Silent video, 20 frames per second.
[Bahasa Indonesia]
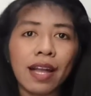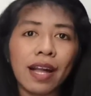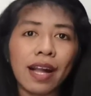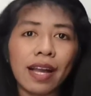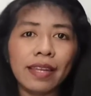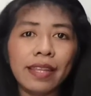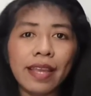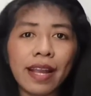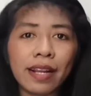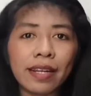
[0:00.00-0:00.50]

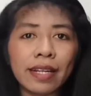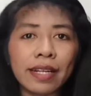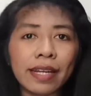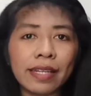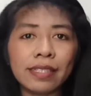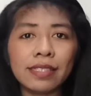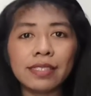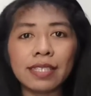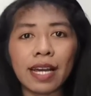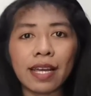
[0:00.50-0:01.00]
Ada yang
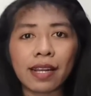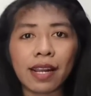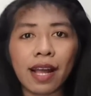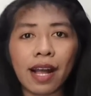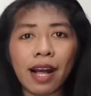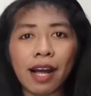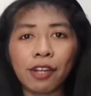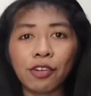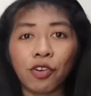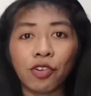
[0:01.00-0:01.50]
dengan
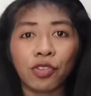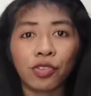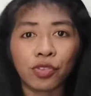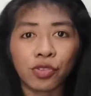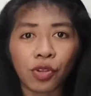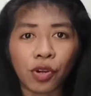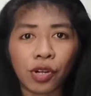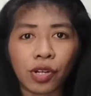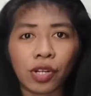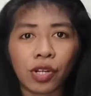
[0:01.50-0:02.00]
cara
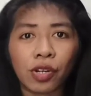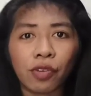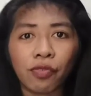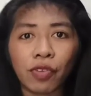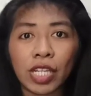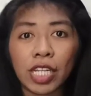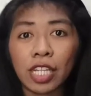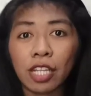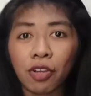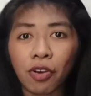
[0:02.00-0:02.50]
nonton
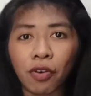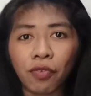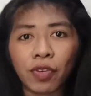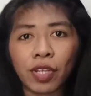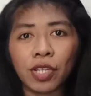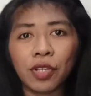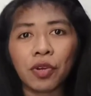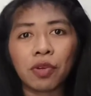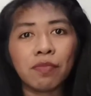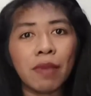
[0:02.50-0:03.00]

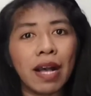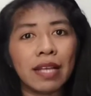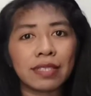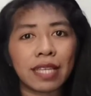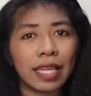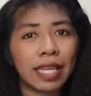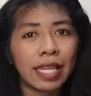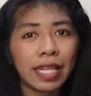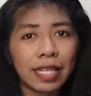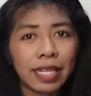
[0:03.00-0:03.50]
video-video
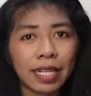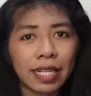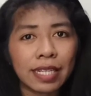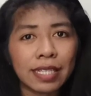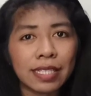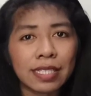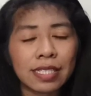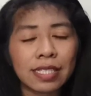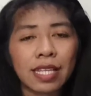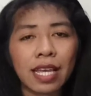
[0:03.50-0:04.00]
bahasa
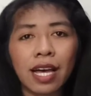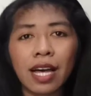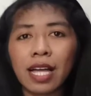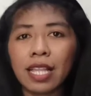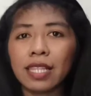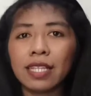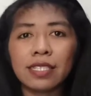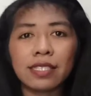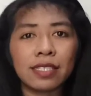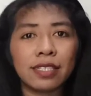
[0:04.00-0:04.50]
Inggris,
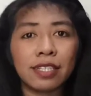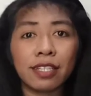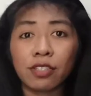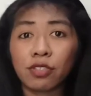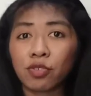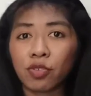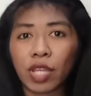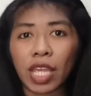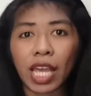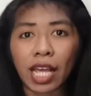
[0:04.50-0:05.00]
listening
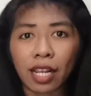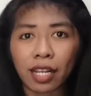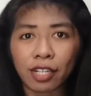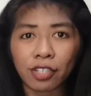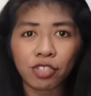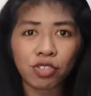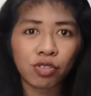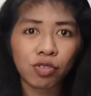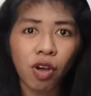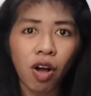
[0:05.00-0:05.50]
to
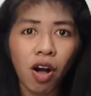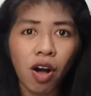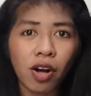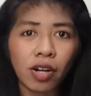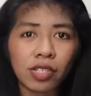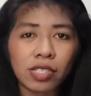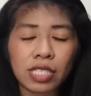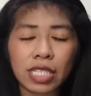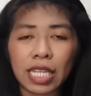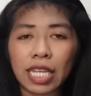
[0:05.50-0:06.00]
English
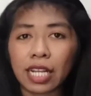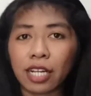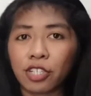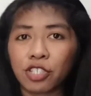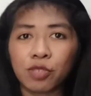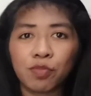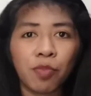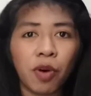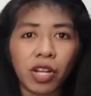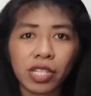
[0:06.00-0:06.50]
songs,
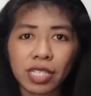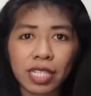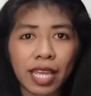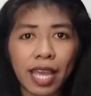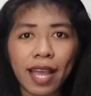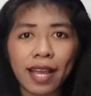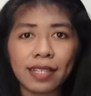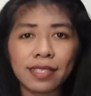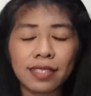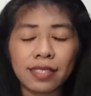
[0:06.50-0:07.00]
English
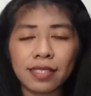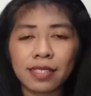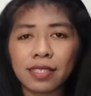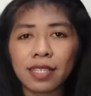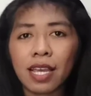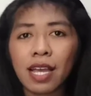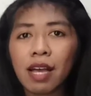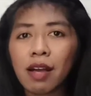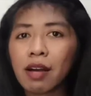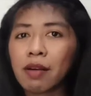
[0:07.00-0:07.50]
podcasts,
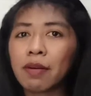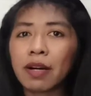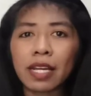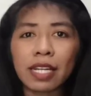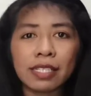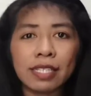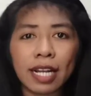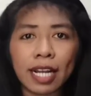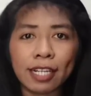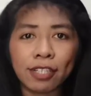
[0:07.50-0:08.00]

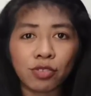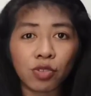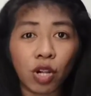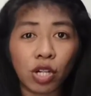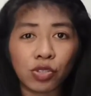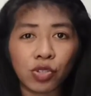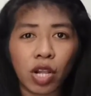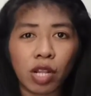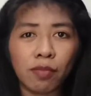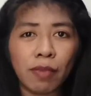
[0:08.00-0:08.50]
mengerjakan
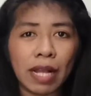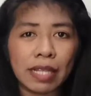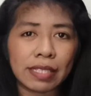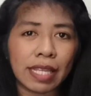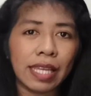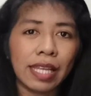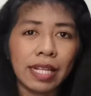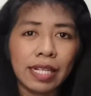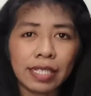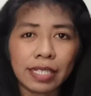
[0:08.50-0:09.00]
soal-soal bahasa
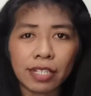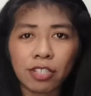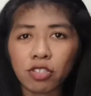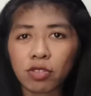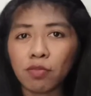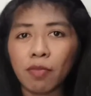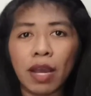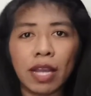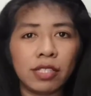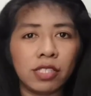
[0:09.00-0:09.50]

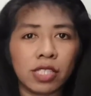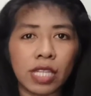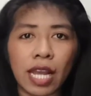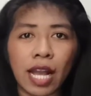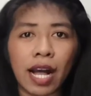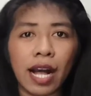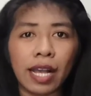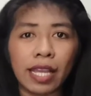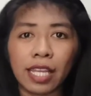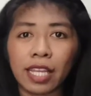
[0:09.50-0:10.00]
Inggris,
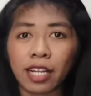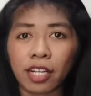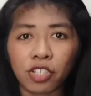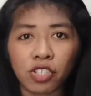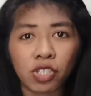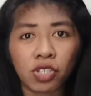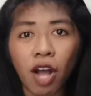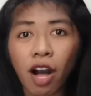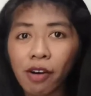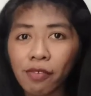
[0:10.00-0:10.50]
baca
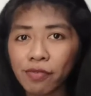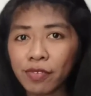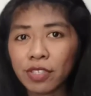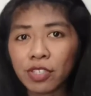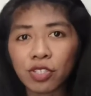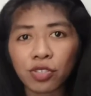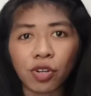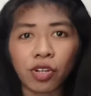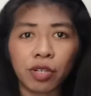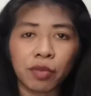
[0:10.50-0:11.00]
English
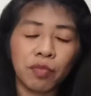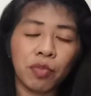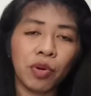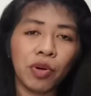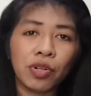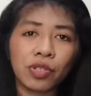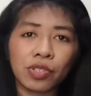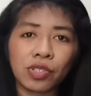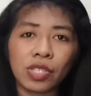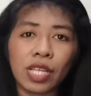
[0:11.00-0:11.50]
novels or
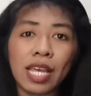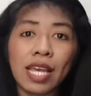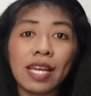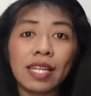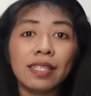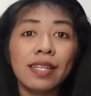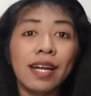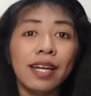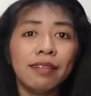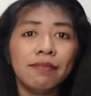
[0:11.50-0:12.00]
books,
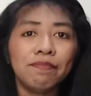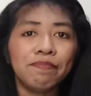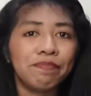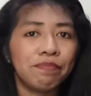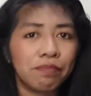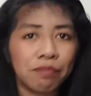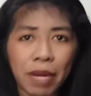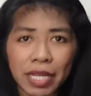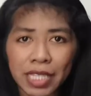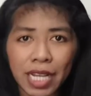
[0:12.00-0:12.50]
dan
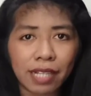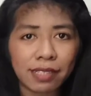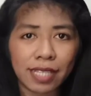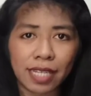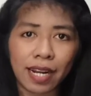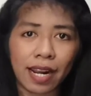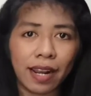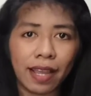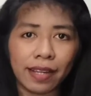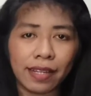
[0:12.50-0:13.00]
banyak
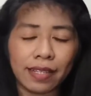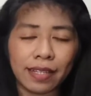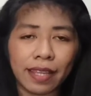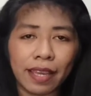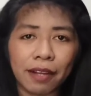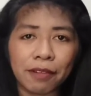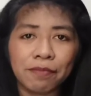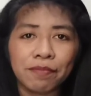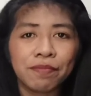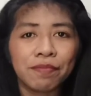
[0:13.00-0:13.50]
cara lainnya.